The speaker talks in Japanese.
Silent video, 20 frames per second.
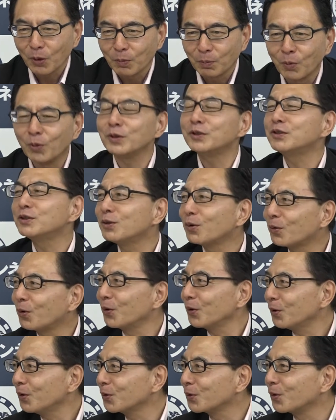もう一度来
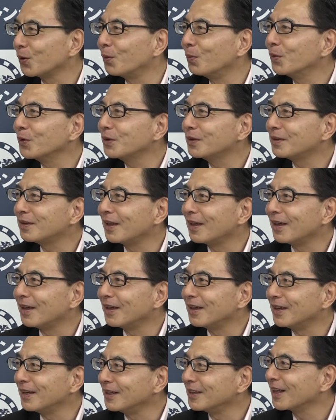ようと思って
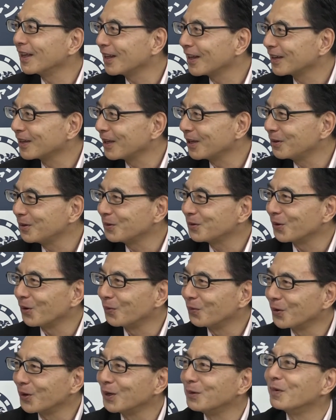いただけると
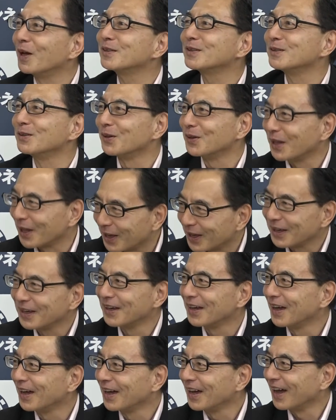思いますので。
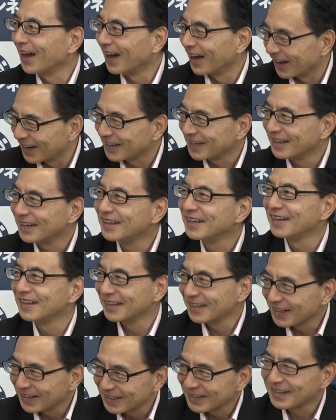がおすすめする。
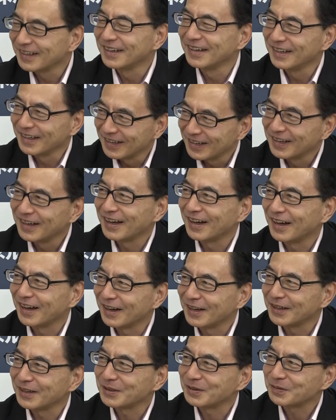はい。
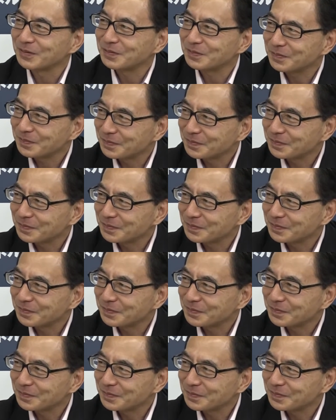はい。いや